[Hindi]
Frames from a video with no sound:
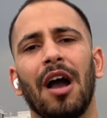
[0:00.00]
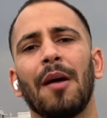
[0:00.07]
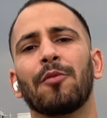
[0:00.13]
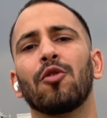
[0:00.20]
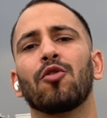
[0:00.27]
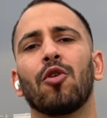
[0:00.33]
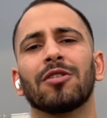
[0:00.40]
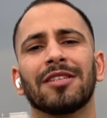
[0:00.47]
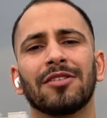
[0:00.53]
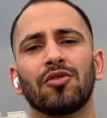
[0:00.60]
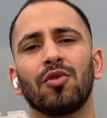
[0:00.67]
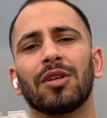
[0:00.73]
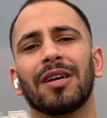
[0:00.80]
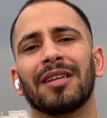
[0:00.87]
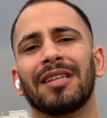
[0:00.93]
आपको कौन सा
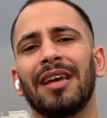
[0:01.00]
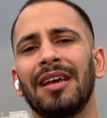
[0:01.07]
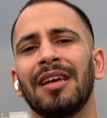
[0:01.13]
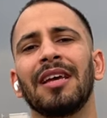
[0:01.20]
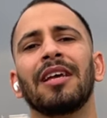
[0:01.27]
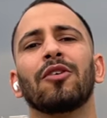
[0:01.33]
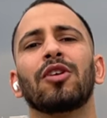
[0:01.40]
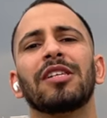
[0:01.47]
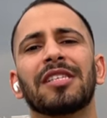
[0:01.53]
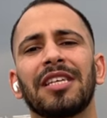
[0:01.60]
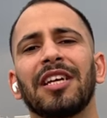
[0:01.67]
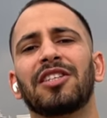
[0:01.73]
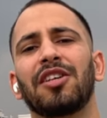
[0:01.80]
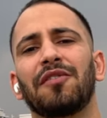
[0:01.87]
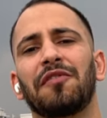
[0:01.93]
सूट करता है किसकी
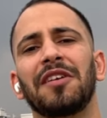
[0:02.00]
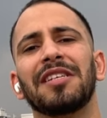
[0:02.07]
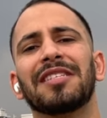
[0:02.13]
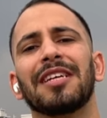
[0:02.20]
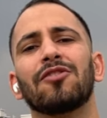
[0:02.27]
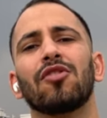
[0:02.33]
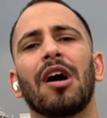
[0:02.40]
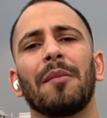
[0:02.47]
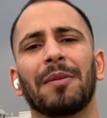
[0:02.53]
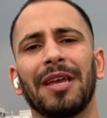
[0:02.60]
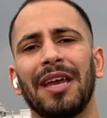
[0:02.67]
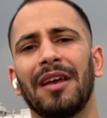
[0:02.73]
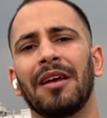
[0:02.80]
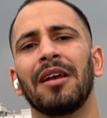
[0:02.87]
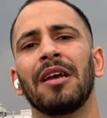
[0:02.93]
अच्छी फीस है जो आपके